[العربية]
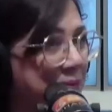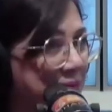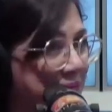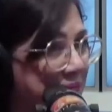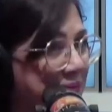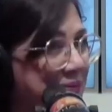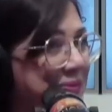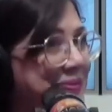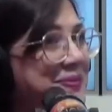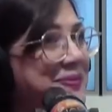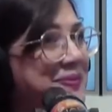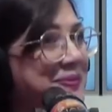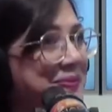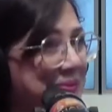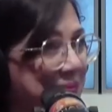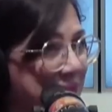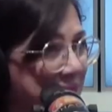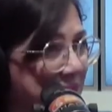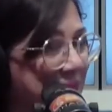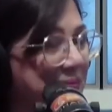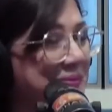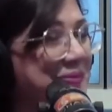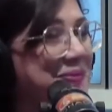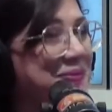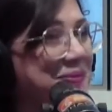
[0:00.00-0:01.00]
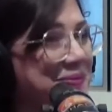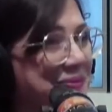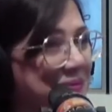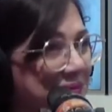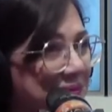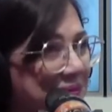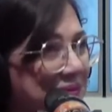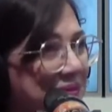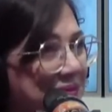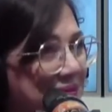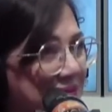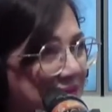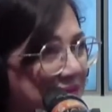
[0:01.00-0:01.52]
فوالا كان
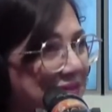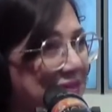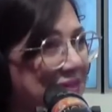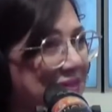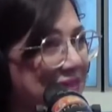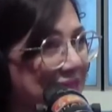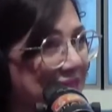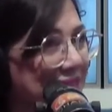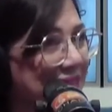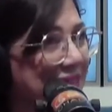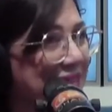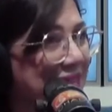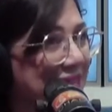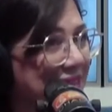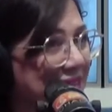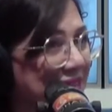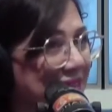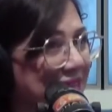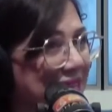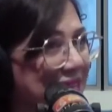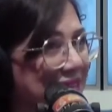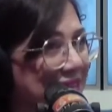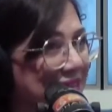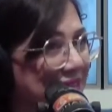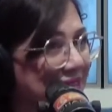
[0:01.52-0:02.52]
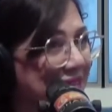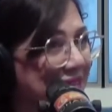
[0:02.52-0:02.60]
كيعتمدها لان كانت اون